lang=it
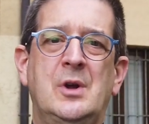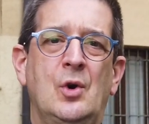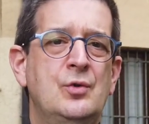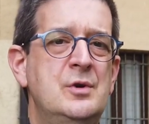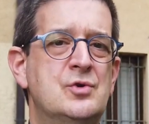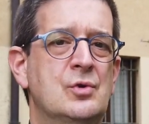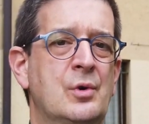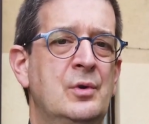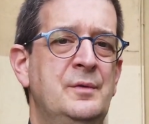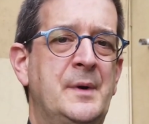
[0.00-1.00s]
che ogni
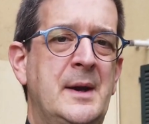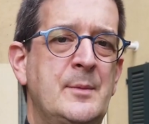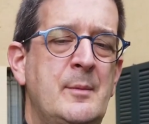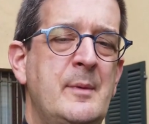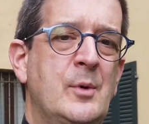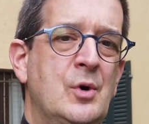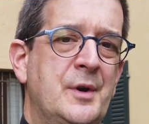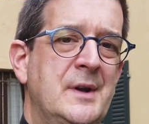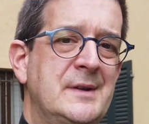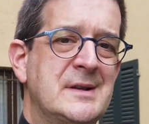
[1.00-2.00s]
giorno faremo
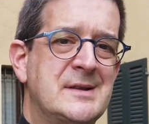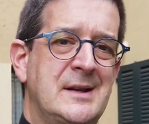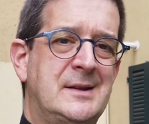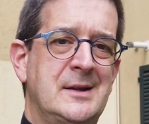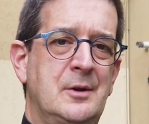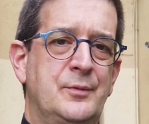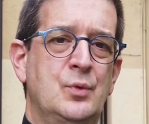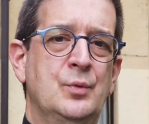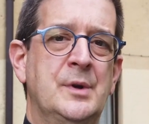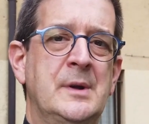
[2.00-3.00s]
memoria di sette
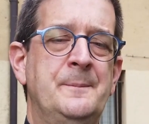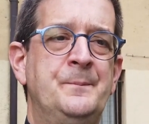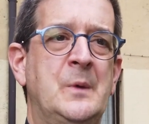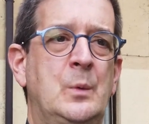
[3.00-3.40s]
defunti,